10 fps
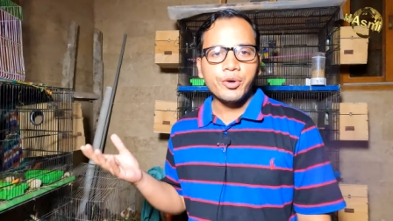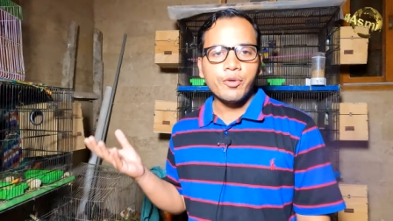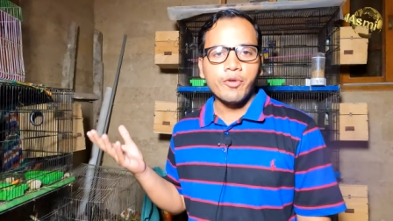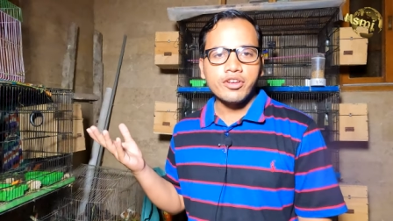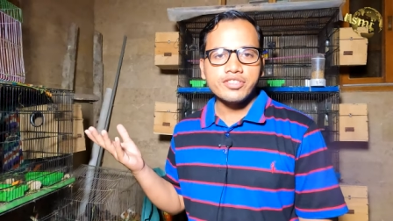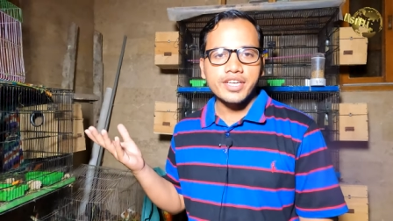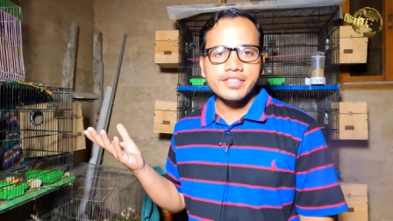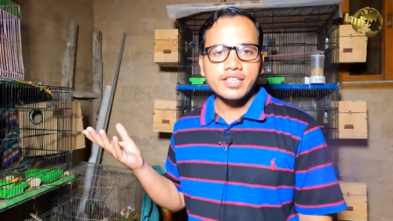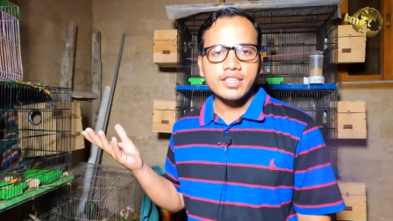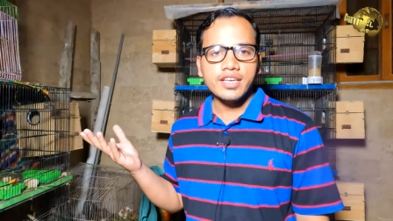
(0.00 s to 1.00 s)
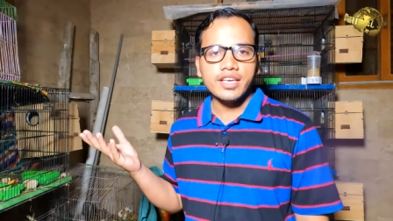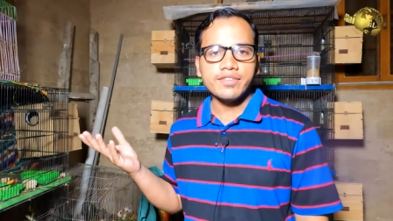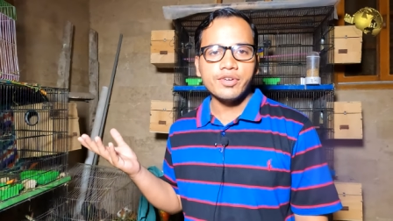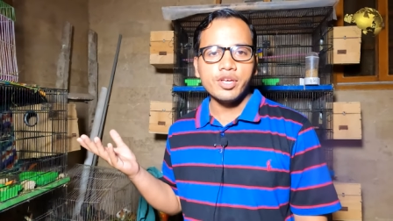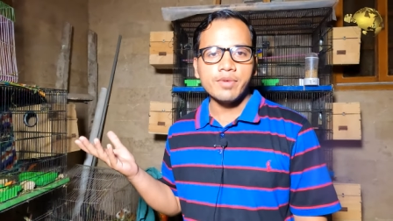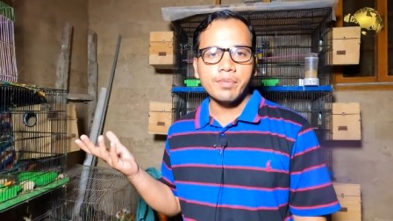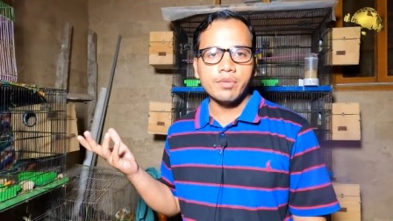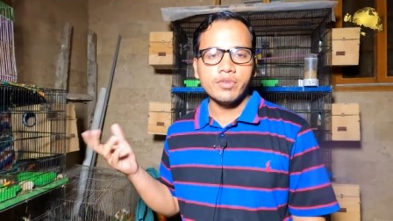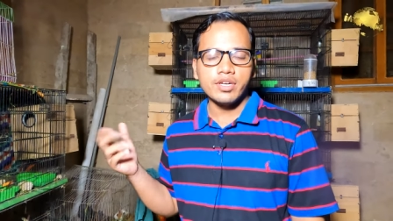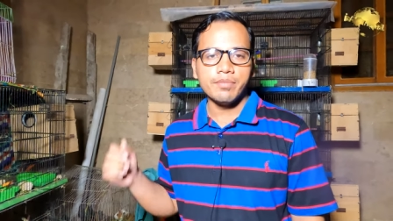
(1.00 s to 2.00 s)
को वॉच कर सकते हैं इस वीडियो में आपको
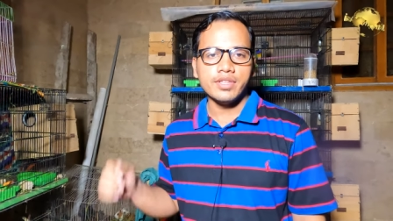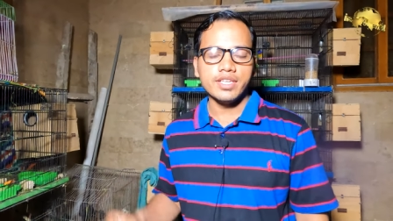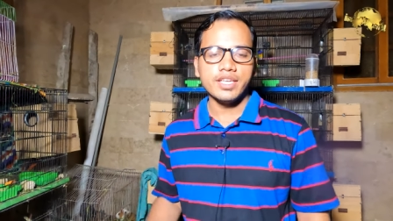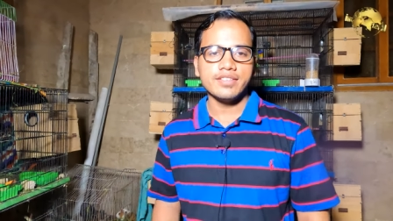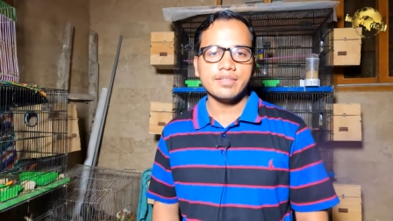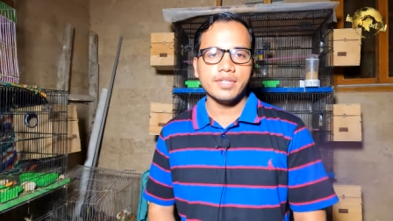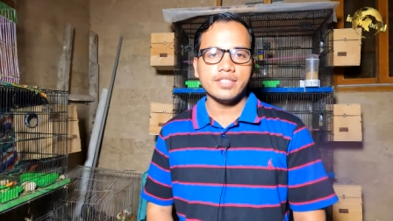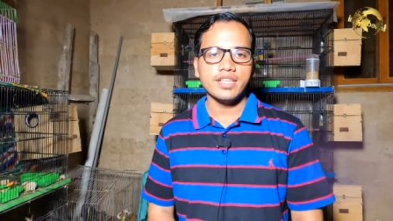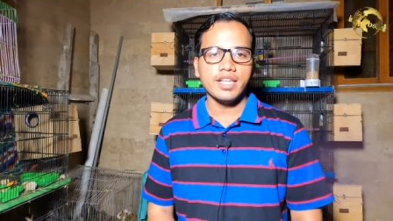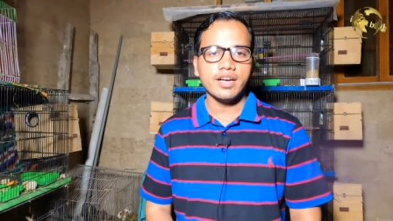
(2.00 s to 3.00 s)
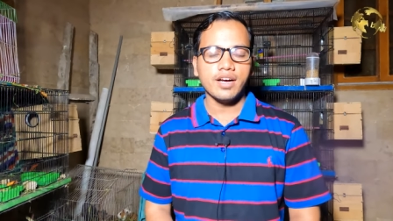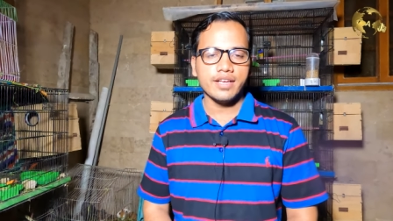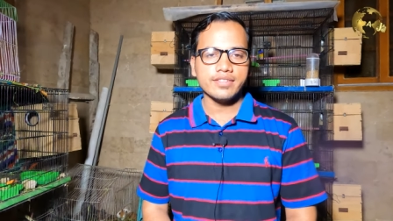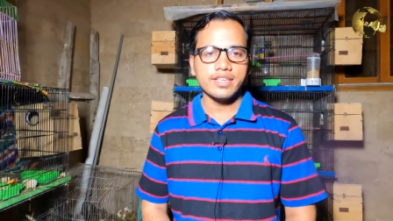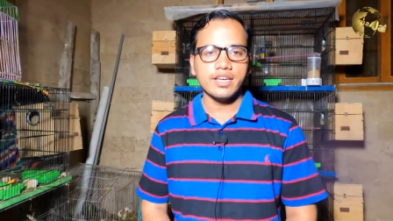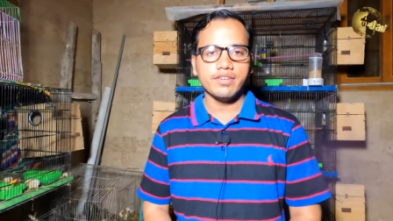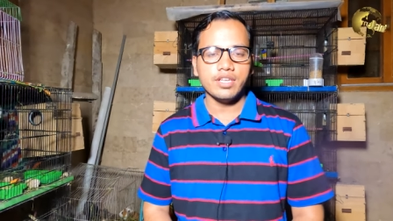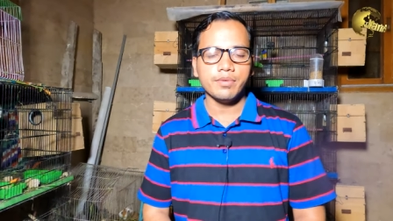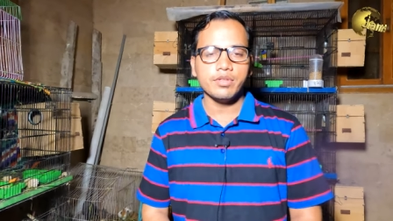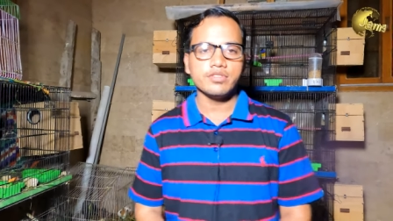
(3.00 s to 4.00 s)
मुकम्मल तरीके से पता चलेगा कहाँ से ये
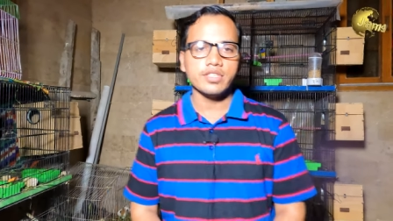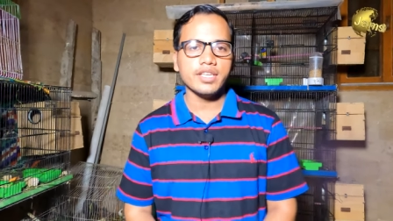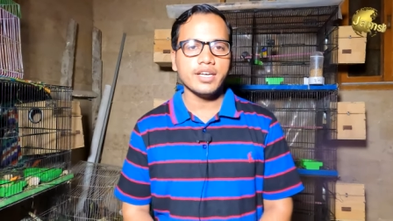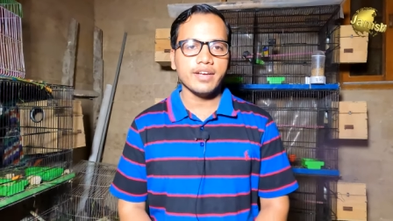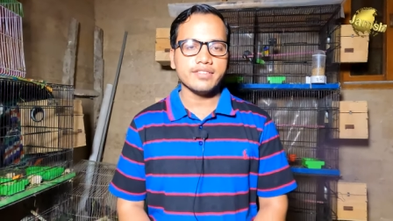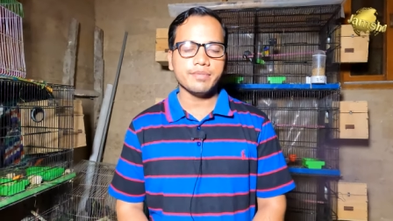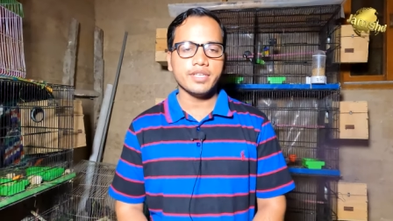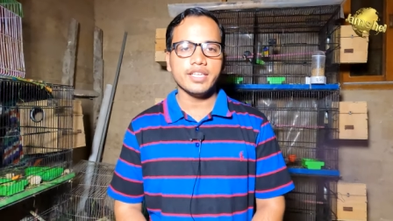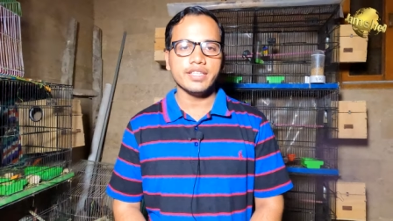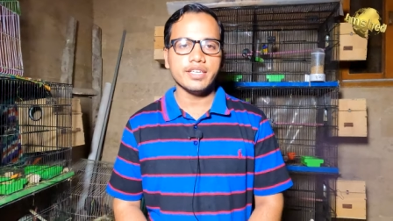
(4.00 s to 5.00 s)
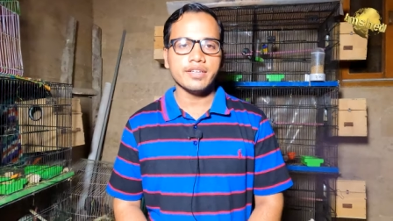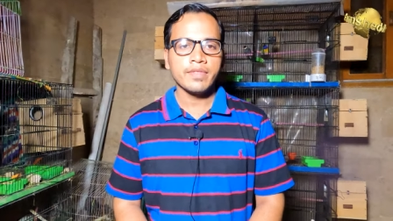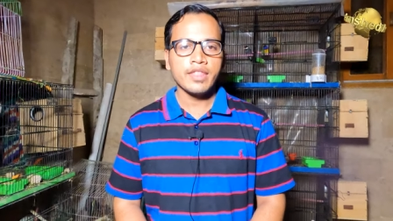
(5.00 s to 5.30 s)
अवेलेबल हो सकती है कहाँ से मिल जाती है